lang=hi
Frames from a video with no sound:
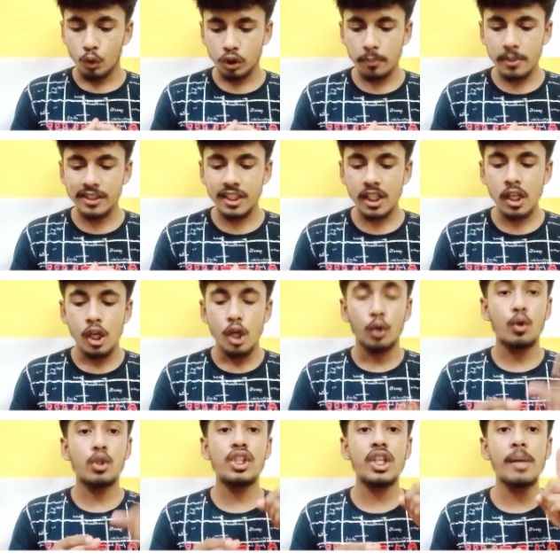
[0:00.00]
उसमें से
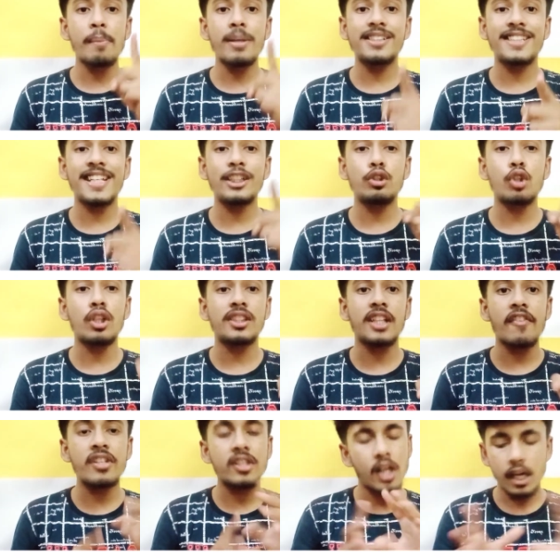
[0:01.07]
क्वेश्चन नंबर सिक्स और
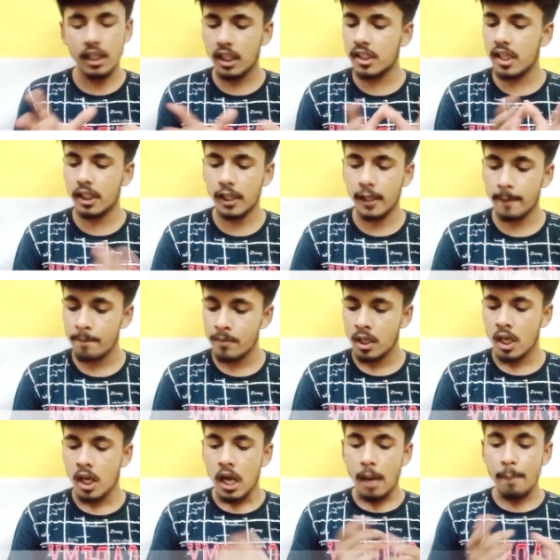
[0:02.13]
सेवन्थ हटा दिया गया है
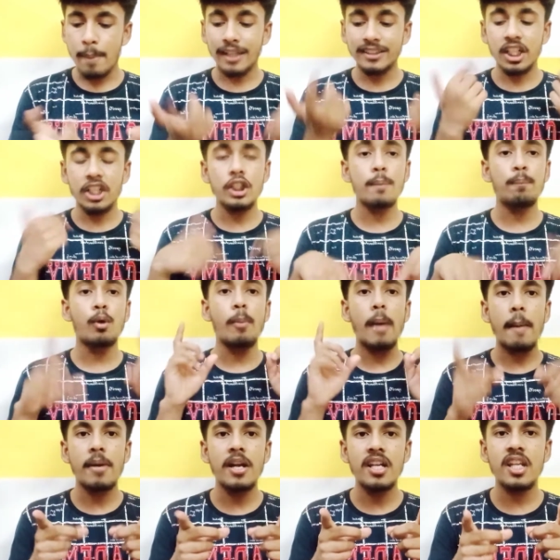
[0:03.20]
अब बात करते हैं
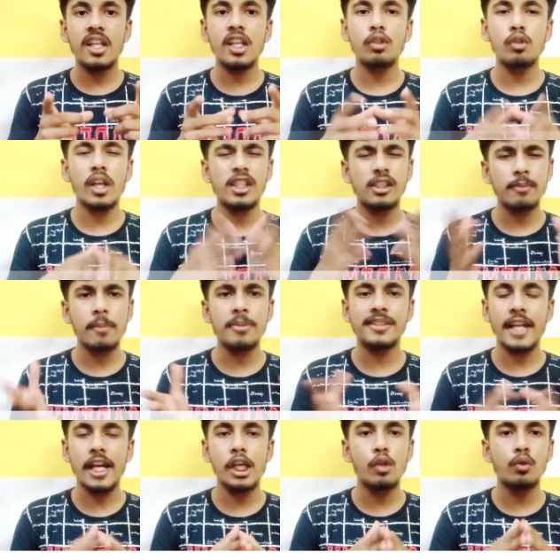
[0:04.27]
प्रोबेबिलिटी की तो यार इसमें भी
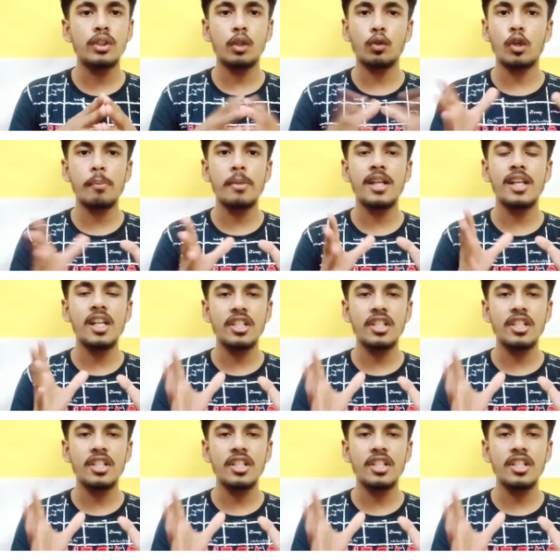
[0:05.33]
साइड न्यूज़ है कोई भी